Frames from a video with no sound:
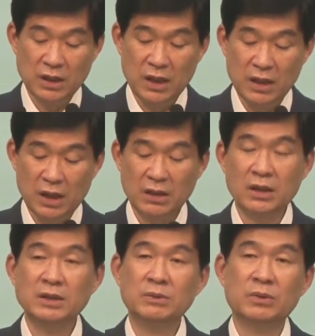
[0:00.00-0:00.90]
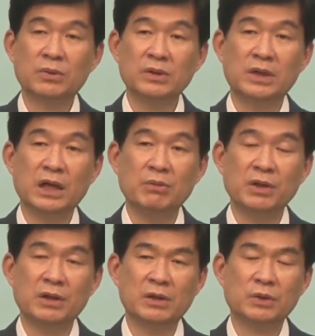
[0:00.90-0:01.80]
때 하나님은 오늘
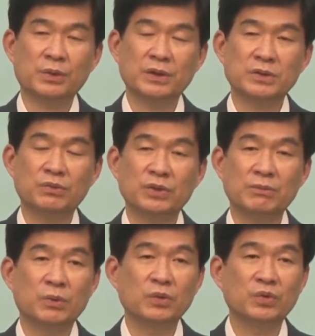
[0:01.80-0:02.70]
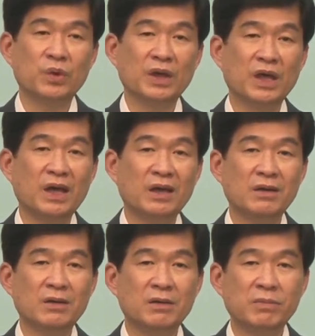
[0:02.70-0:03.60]
레위기를 통해서 우리 모두에게
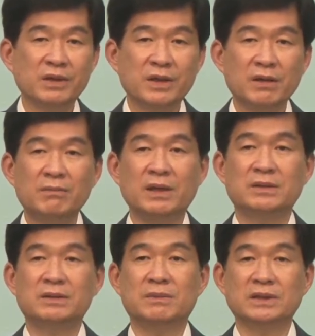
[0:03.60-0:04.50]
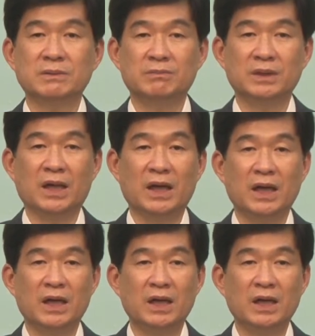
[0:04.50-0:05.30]
이렇게 말씀하십니다.